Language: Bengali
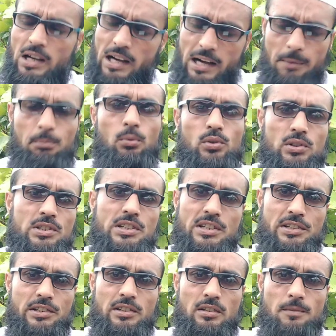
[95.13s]
কাপড় নিয়ে
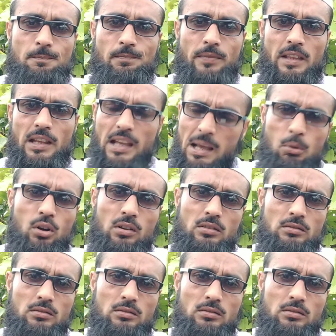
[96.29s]
নিন এবং